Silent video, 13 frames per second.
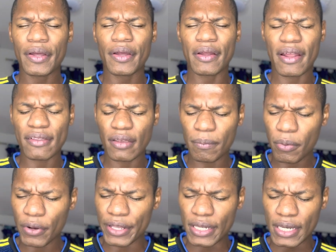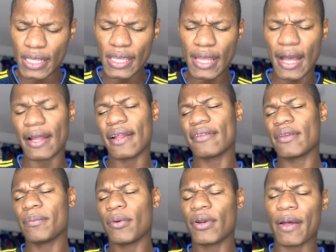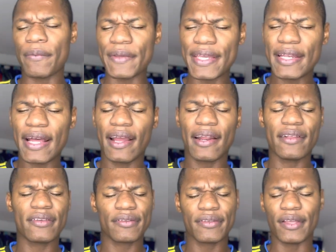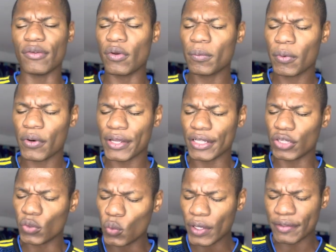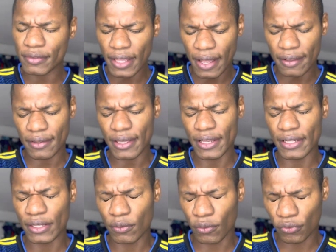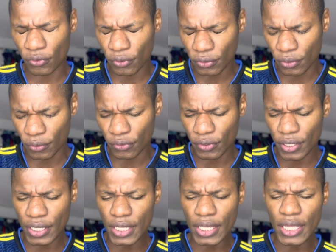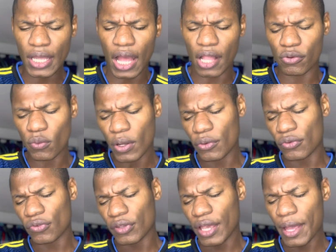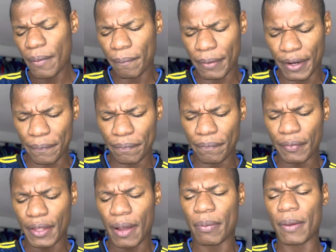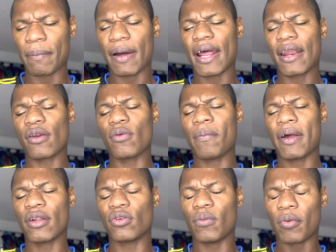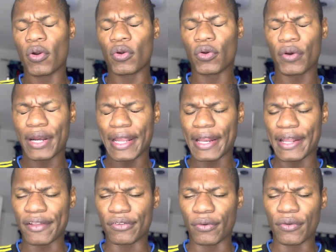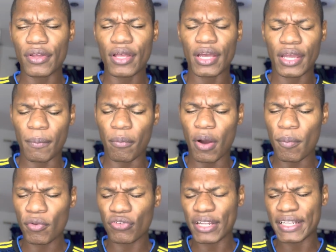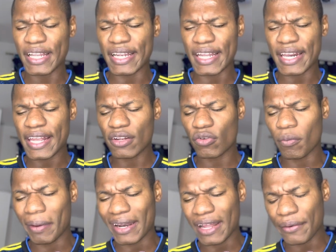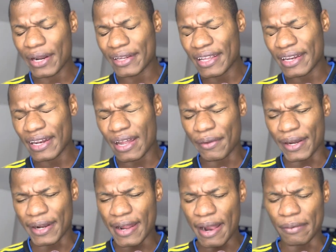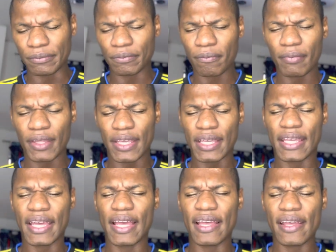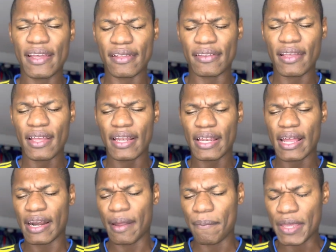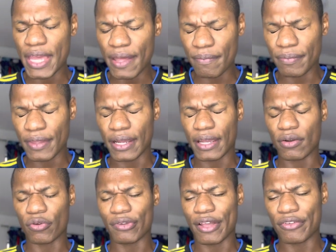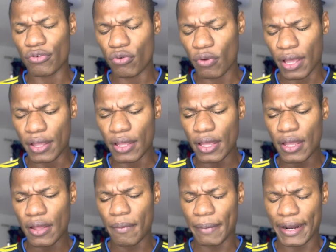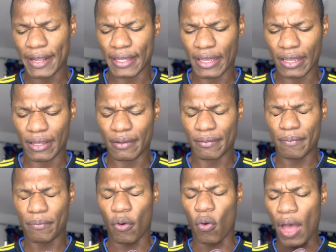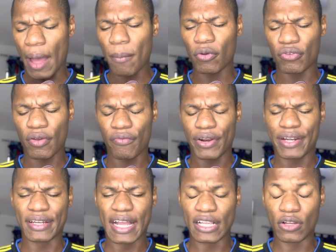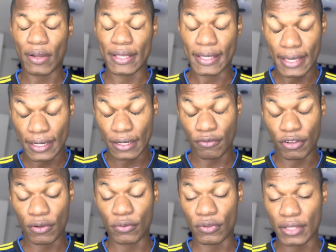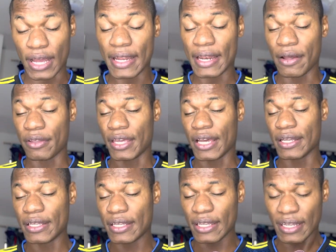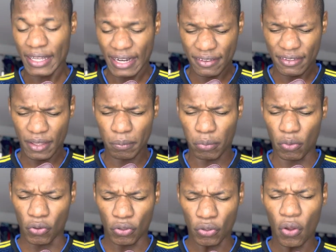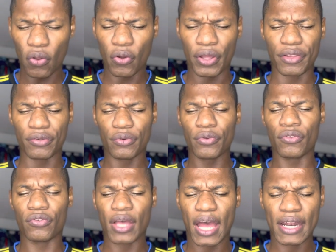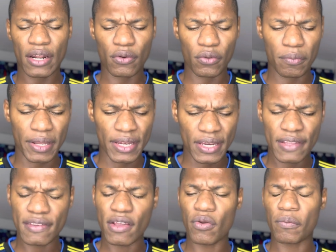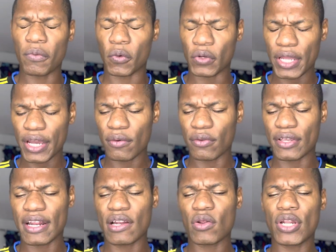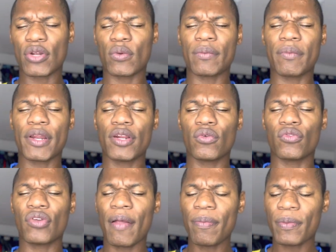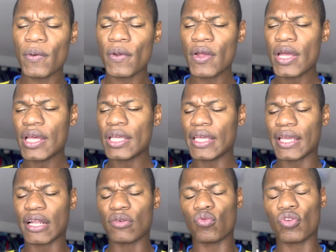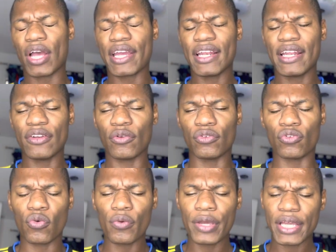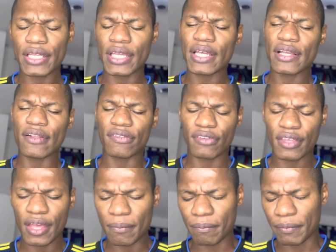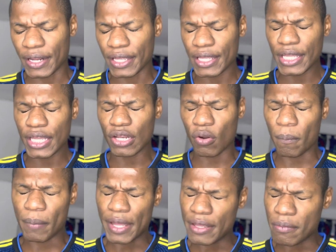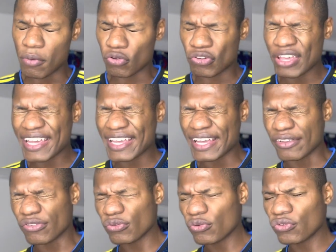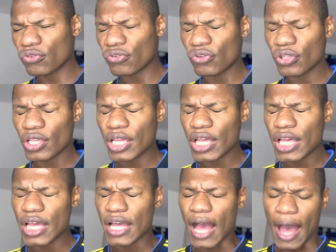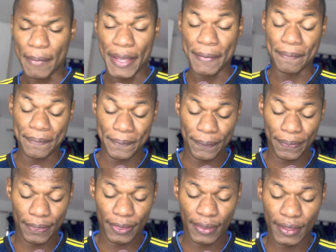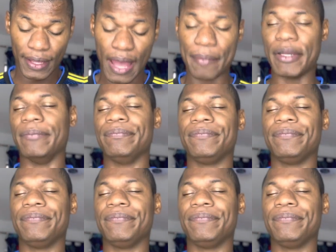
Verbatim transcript: Gracias por el día, gracias por la vida, gracias Señor porque tú estás en nosotros. Ayúdanos siempre a prepararnos para tu pronto regreso. Que podamos entender que tu palabra tiene la verdad y que es la herramienta que nos ayuda para que podamos enfrentar cualquier dificultad de la vida. Gracias por todo, Jesús. Sánanos, bendícenos, protéjanos, llénanos de tu Espíritu Santo y que tus ángeles nos cuiden siempre. Lo pedimos en Jesús. Amén. Amén.